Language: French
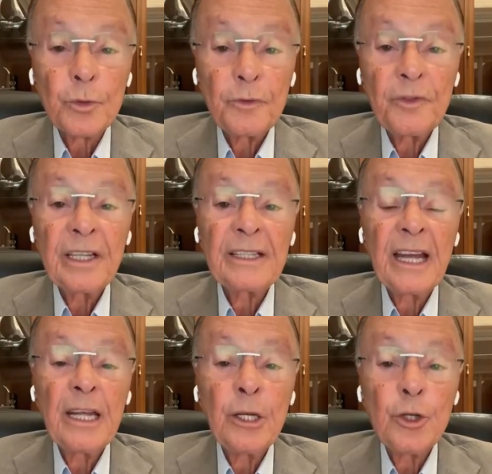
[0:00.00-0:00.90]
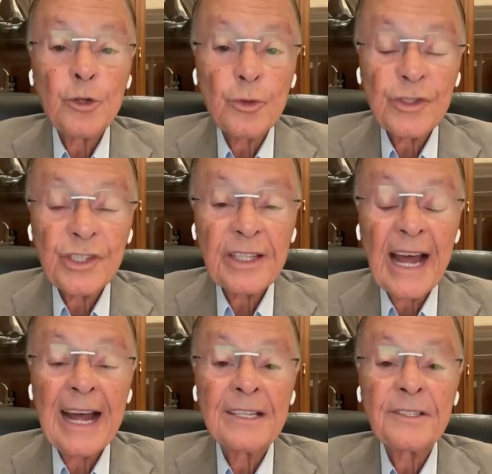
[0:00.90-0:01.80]
de la philosophie,
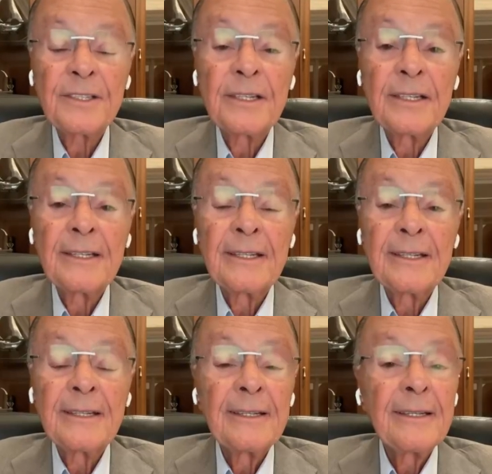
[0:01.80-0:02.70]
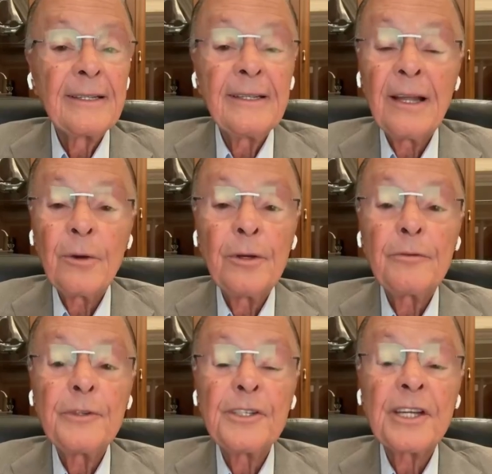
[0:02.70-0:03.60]
de la religiosité,
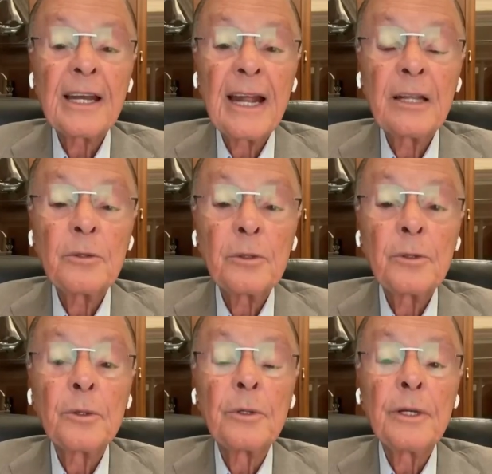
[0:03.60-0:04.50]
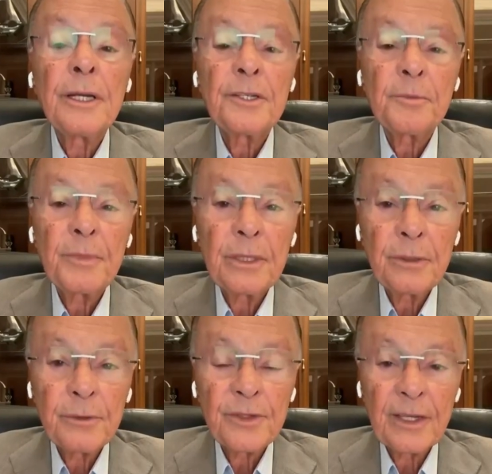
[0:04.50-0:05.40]
non, j'ai été engendré
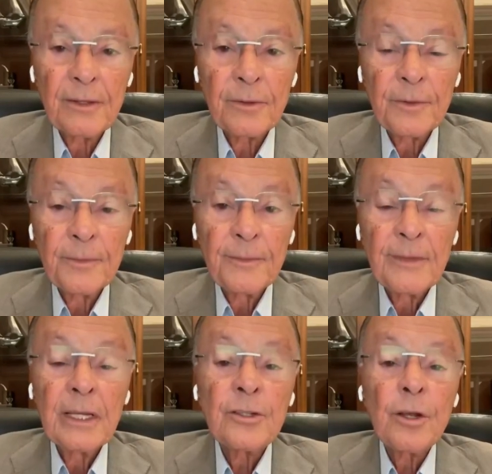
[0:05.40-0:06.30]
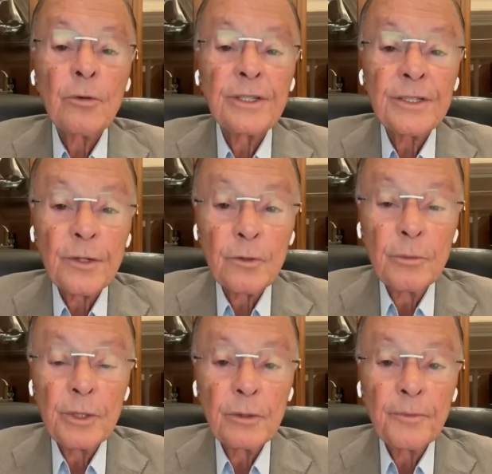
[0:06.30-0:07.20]
du Saint-Esprit.
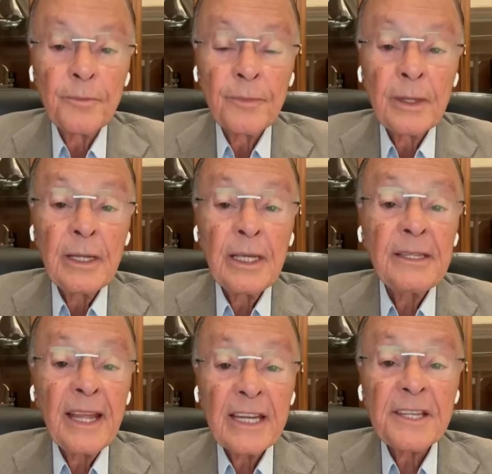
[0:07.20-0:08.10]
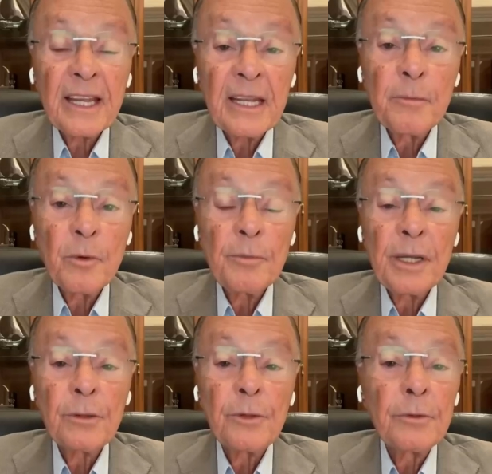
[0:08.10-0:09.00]
C'est arrivé avec moi. Et
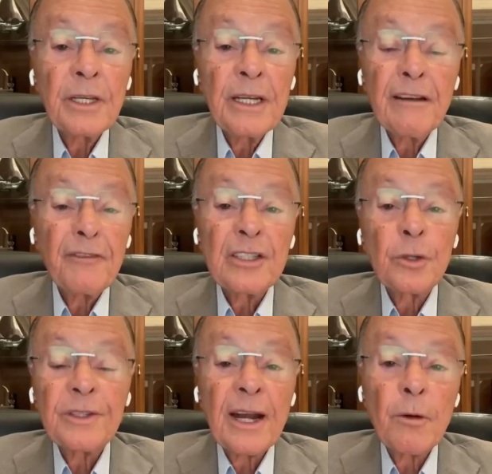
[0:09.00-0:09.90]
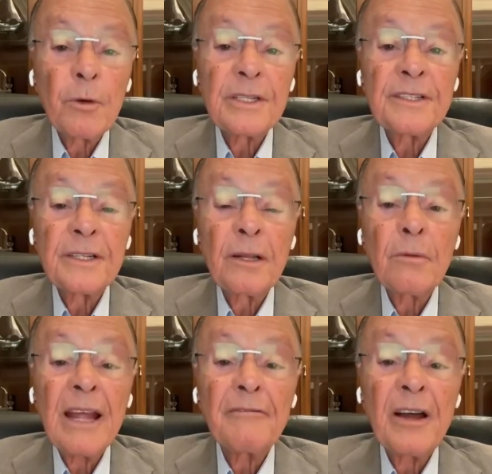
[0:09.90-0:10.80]
dès ce jour, je ne voulais pas
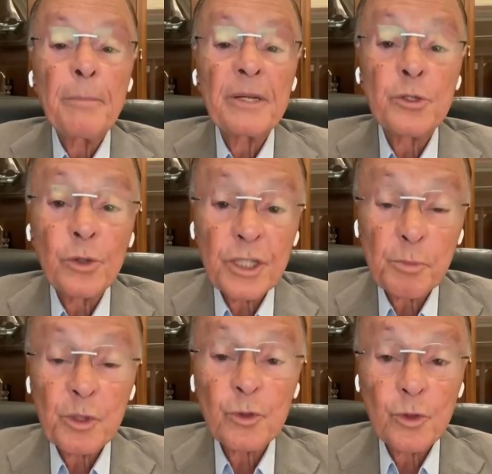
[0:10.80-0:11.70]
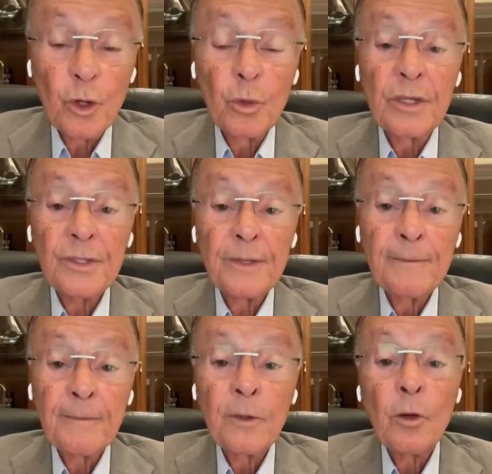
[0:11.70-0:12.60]
faire autre chose que mener
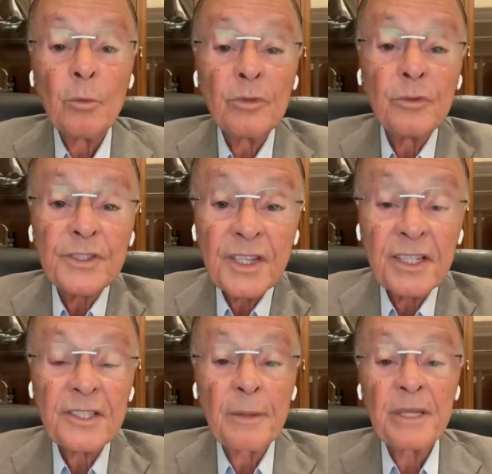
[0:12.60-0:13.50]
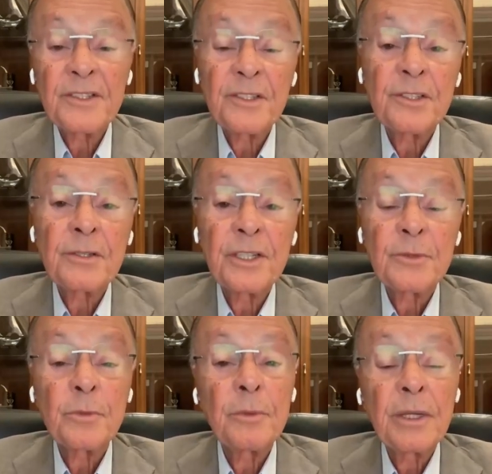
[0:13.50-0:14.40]
aux autres personnes, comme vous
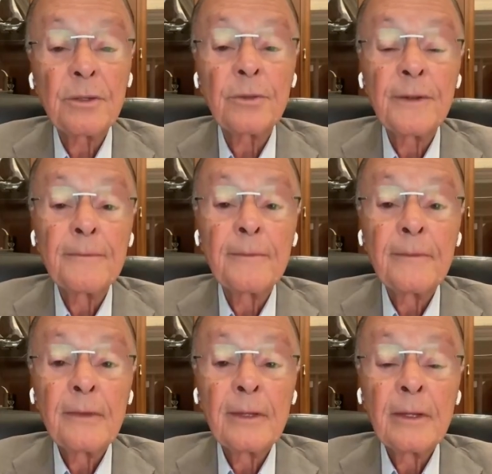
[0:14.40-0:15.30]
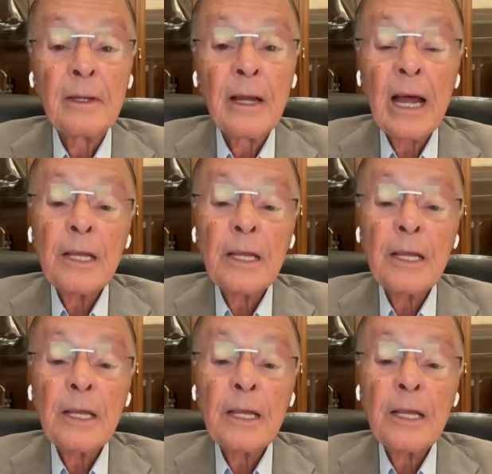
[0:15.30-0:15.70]
qui me regardez en ce moment.